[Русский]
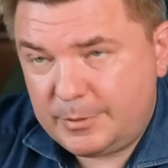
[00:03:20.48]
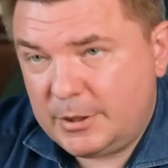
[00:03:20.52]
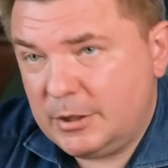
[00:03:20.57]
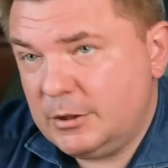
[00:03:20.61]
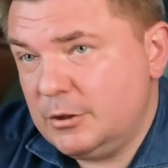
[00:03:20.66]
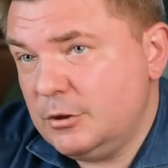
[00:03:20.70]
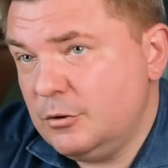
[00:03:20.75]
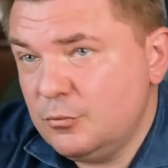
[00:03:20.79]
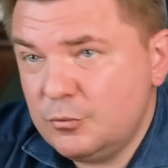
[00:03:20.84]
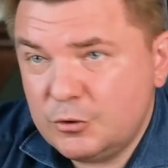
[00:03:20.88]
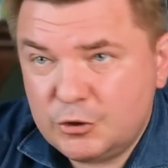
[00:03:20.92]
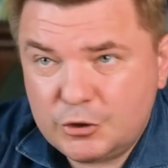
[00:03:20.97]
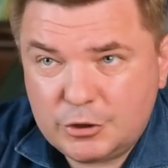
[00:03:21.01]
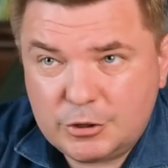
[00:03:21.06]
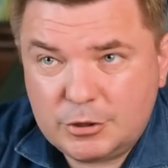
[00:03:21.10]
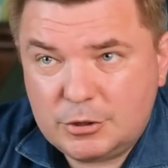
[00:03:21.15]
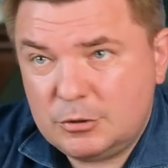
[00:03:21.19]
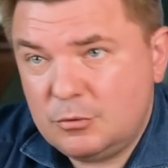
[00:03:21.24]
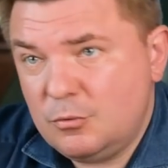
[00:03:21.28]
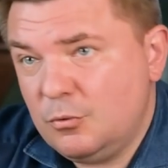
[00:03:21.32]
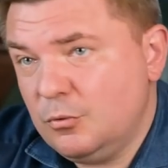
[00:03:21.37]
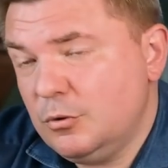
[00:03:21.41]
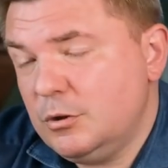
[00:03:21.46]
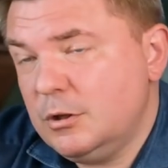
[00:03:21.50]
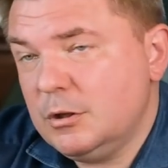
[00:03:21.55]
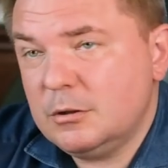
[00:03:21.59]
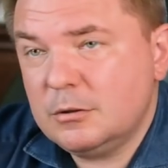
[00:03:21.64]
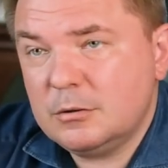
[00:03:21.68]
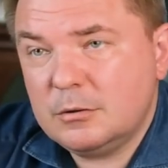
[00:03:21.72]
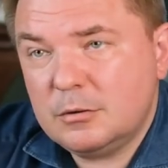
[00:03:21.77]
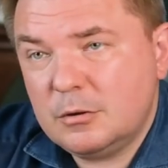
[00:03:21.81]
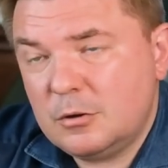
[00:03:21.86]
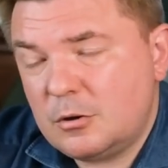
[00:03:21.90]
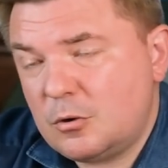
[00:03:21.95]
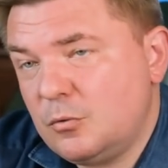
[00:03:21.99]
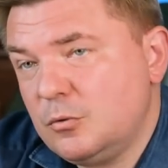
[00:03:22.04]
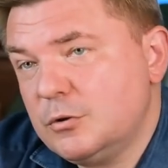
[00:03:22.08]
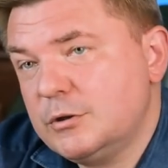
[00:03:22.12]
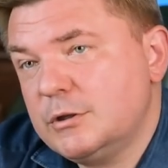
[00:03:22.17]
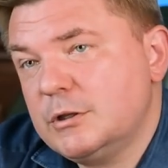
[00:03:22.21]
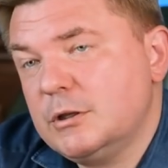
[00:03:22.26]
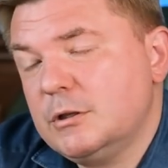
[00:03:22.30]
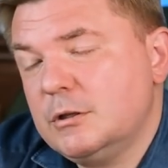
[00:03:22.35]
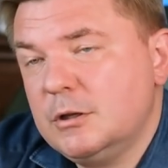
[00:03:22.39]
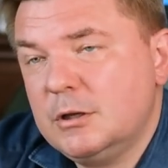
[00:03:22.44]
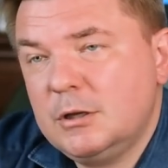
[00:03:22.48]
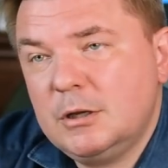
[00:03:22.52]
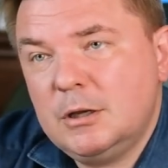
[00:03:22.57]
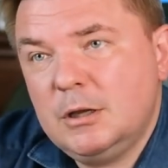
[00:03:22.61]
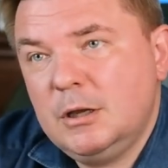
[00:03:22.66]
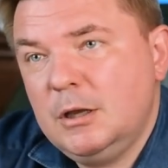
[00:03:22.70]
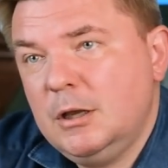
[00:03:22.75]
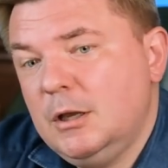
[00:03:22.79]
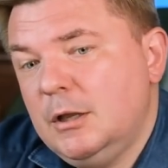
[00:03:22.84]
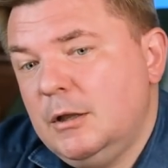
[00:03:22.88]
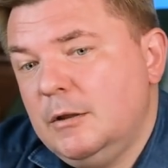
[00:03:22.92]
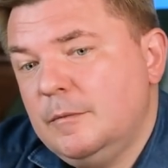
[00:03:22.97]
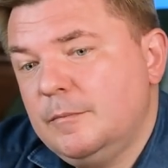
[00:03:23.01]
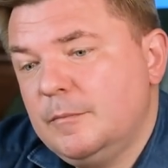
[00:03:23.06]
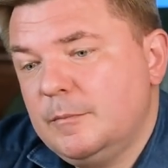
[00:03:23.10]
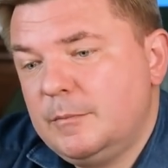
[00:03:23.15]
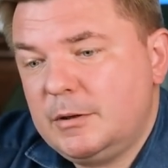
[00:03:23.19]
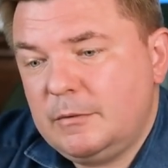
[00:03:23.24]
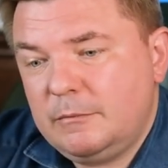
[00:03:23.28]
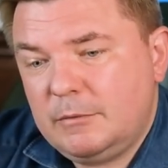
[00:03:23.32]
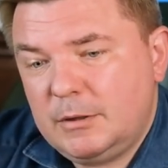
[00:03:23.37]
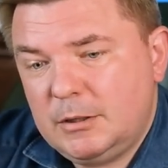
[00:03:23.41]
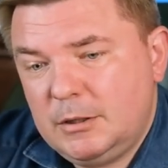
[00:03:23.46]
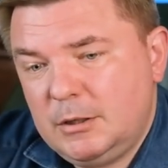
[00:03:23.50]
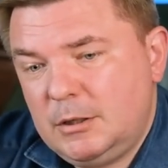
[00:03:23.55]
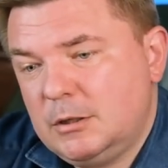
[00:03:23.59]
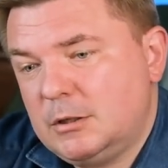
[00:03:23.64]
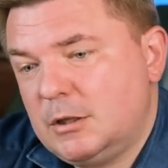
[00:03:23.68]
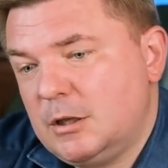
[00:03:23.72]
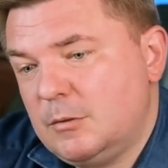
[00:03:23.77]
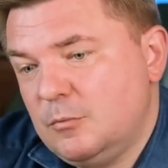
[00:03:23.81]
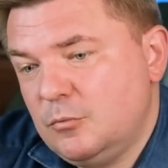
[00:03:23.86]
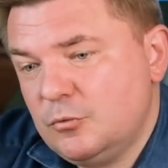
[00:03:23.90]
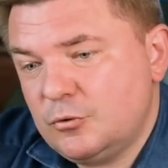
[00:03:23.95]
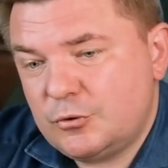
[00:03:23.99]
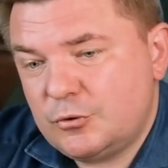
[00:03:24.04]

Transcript: предыдущие годы роста да, приводили к тому,